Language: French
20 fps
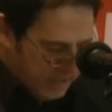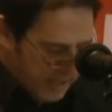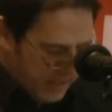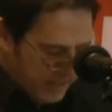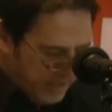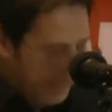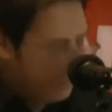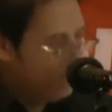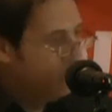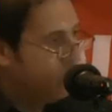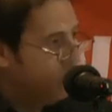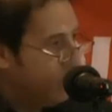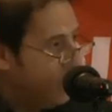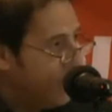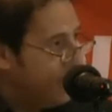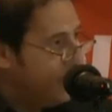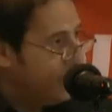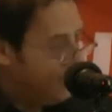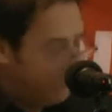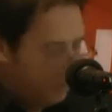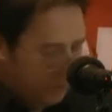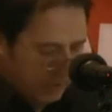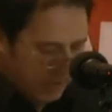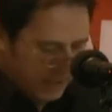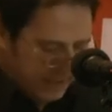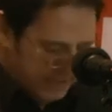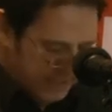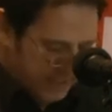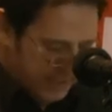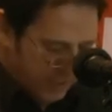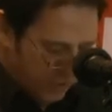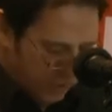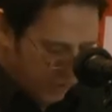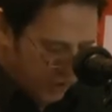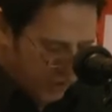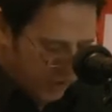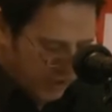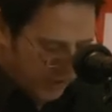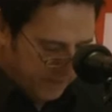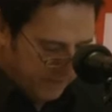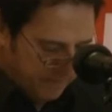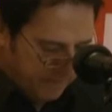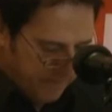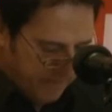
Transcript: la nationalisation de la sidérurgie.